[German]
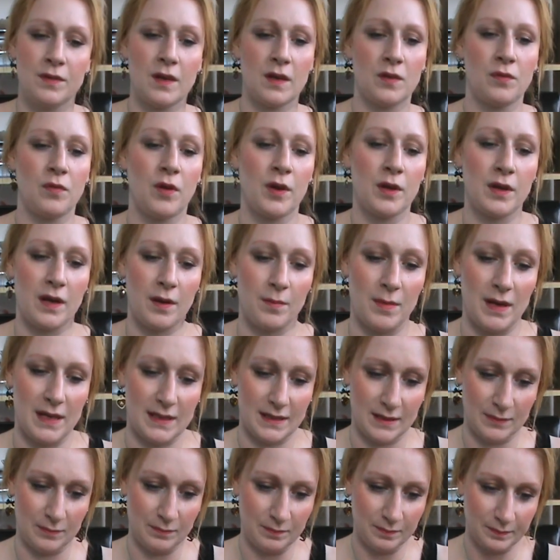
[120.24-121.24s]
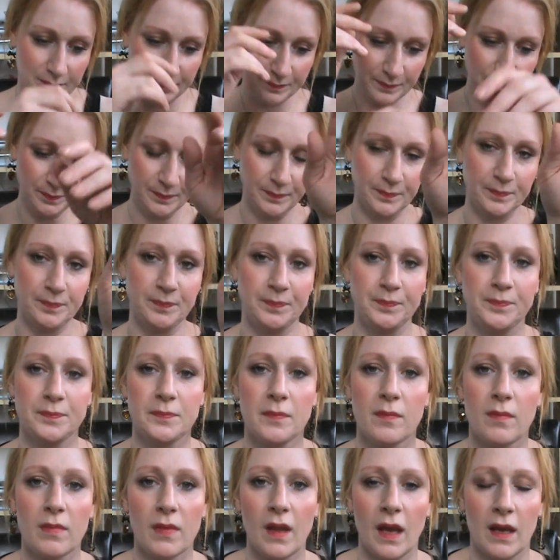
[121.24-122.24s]
das folgendermaßen.
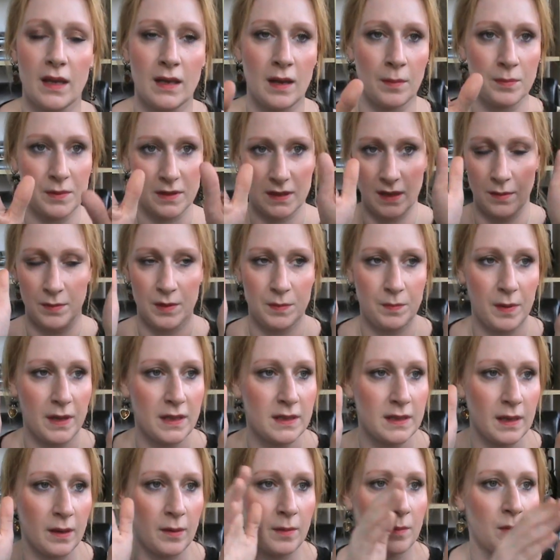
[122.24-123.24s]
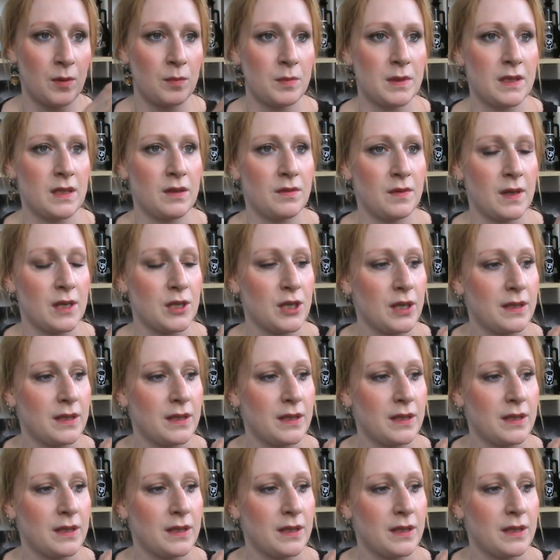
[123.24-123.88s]
Ich glaube, das habe ich bei Instagram auch ein bisschen falsch